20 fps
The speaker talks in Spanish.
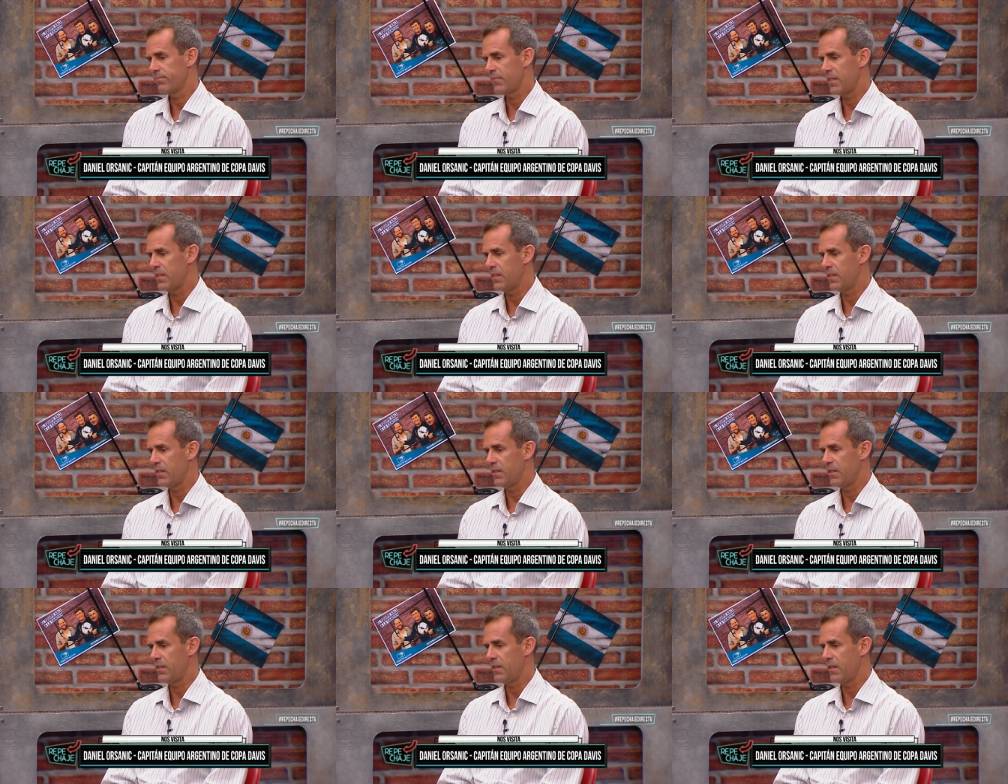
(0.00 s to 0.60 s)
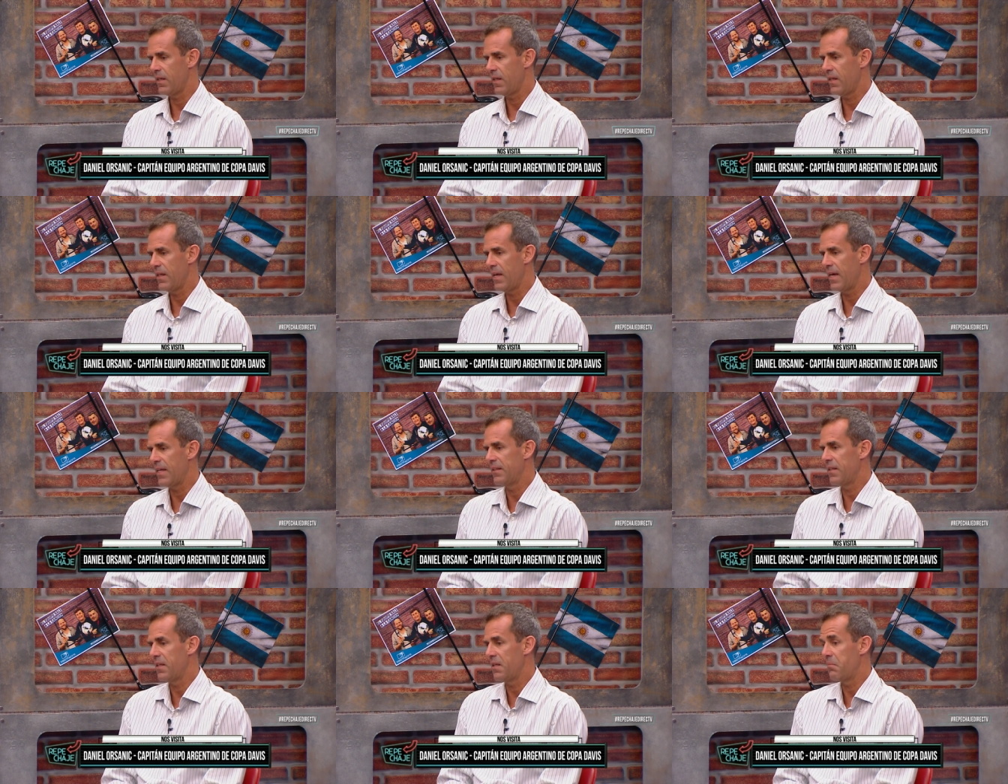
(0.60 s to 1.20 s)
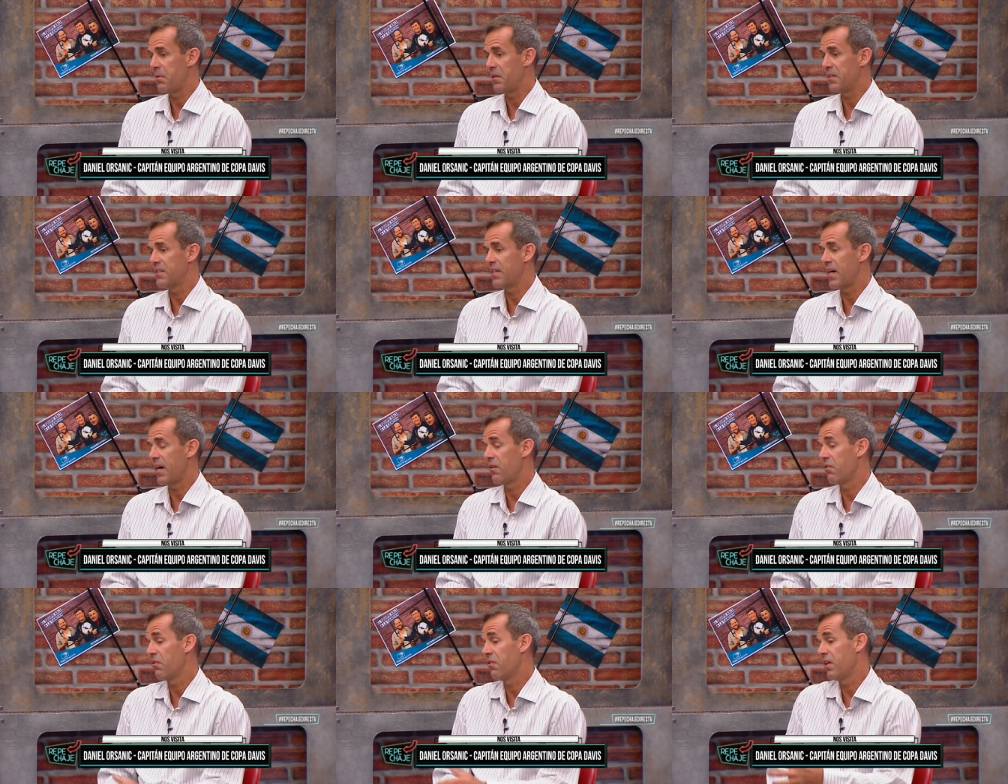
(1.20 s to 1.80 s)
y, desde antes de
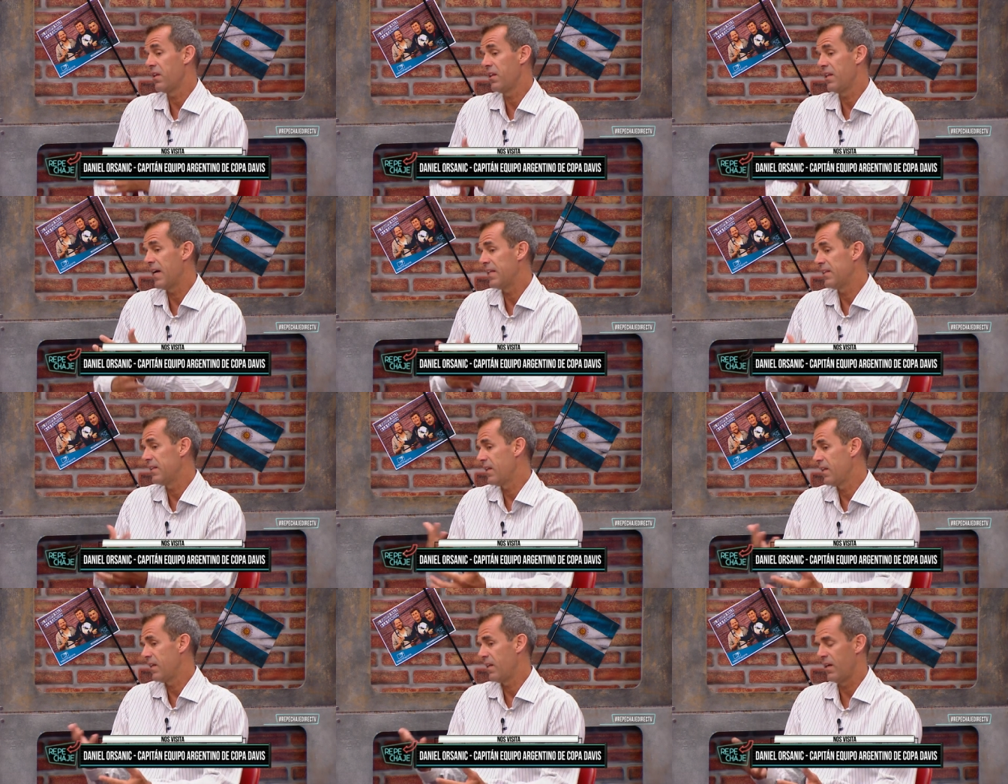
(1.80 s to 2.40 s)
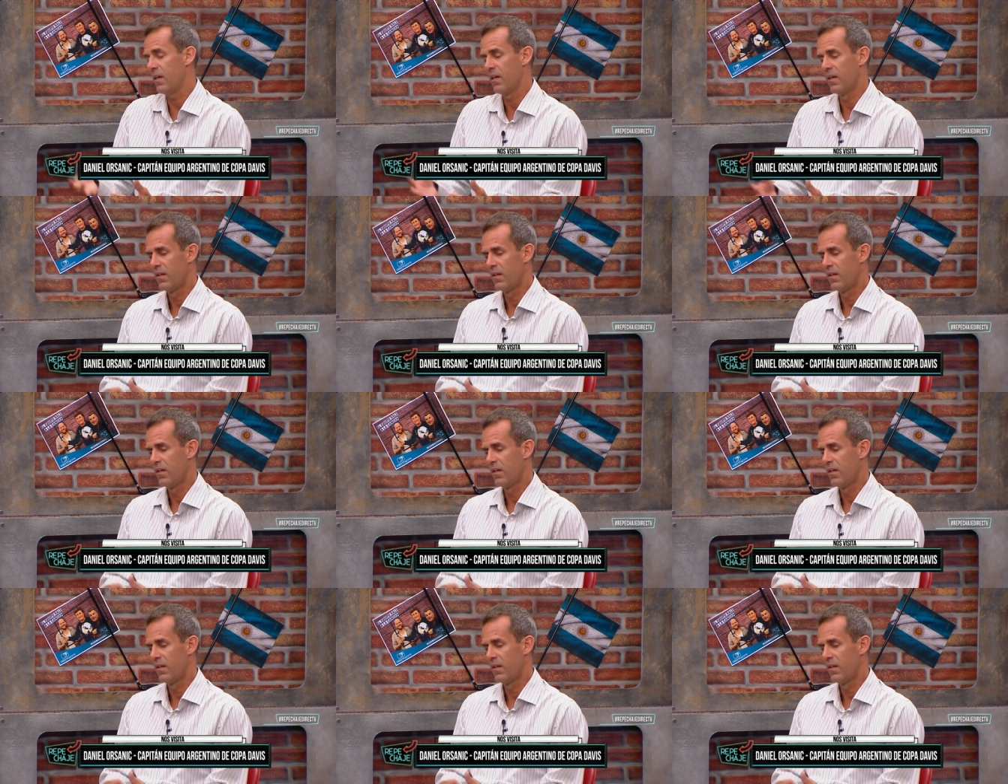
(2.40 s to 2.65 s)
pensar o desde antes de,